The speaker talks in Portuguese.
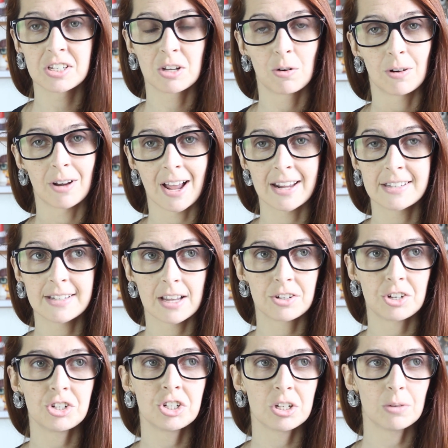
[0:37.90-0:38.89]
celulares que
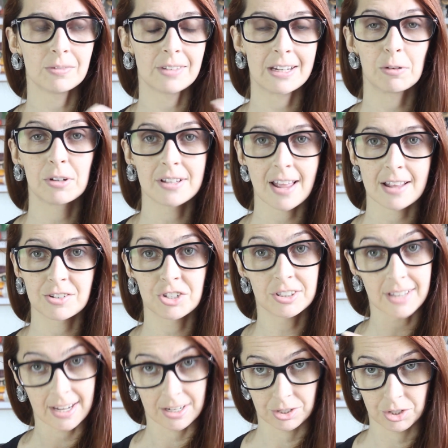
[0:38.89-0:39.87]
a gente não tem unidades
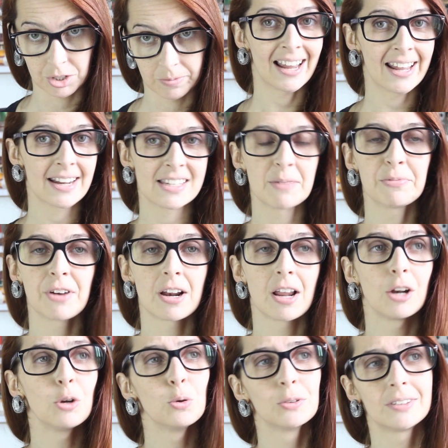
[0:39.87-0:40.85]
de teste. A galera sempre
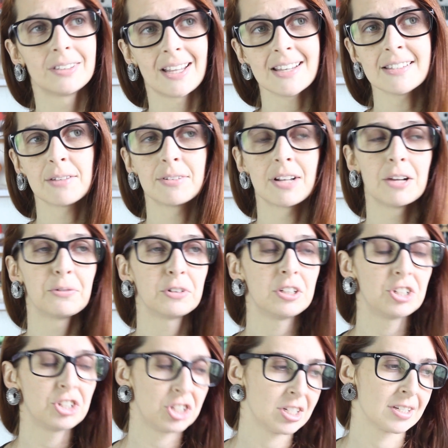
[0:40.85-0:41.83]
fala, Lu, testa o
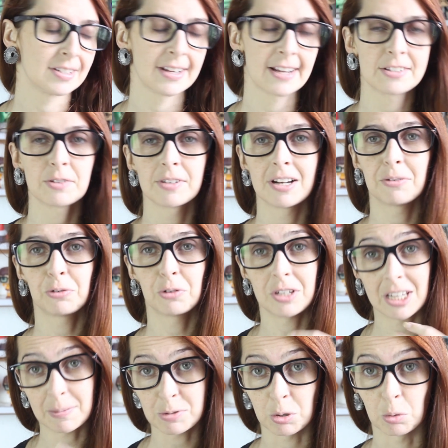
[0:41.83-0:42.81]
telefone X, testa o
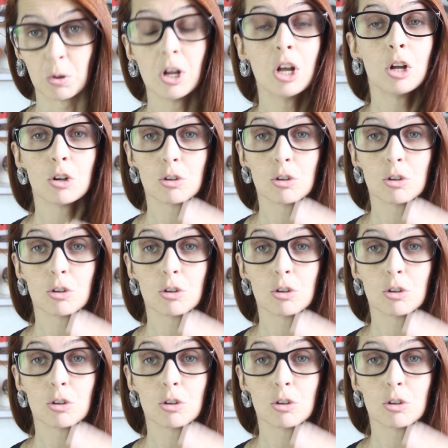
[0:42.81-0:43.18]
telefone Y